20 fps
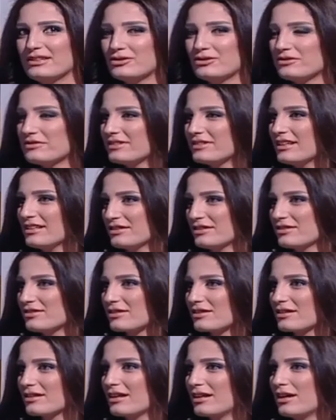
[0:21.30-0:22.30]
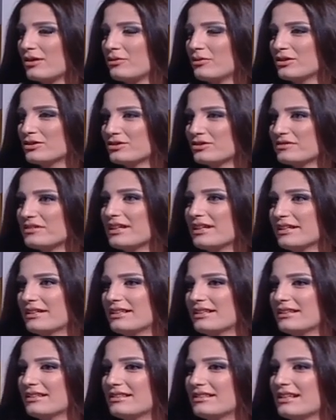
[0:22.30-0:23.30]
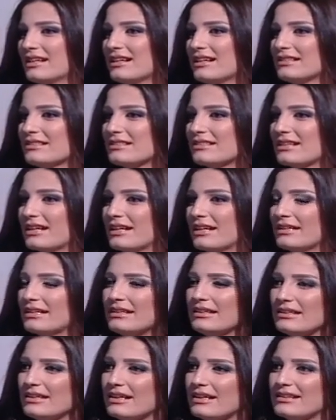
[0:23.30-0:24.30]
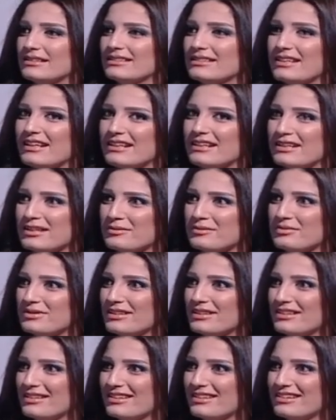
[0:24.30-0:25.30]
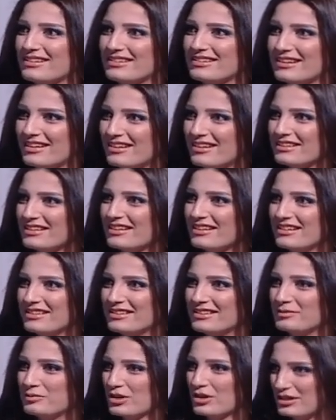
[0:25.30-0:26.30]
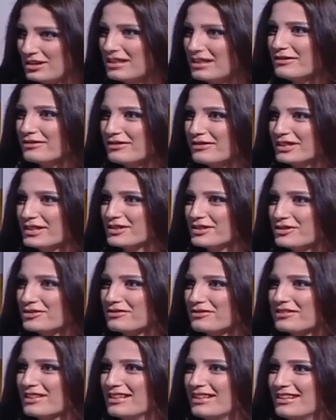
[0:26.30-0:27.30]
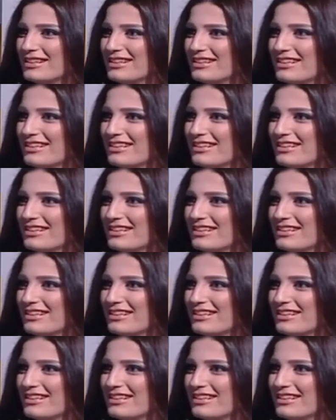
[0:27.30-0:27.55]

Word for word: شفنا الاستطلاع وشفنا آراء الناس احكي لنا عن رأيك بالآراء المختلفة اللي شفناها